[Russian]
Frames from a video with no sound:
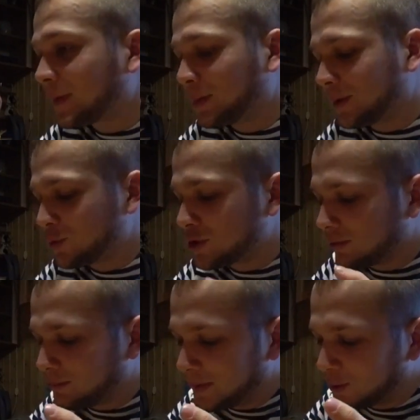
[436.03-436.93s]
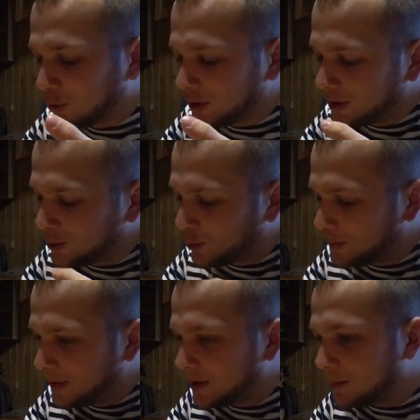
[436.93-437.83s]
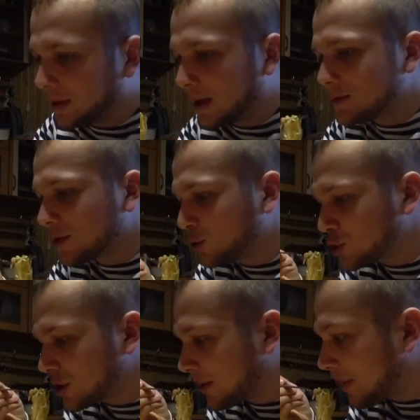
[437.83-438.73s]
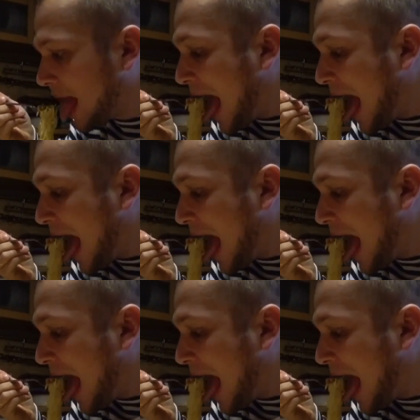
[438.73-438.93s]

Потому что биткоины не купили питаемся дошером.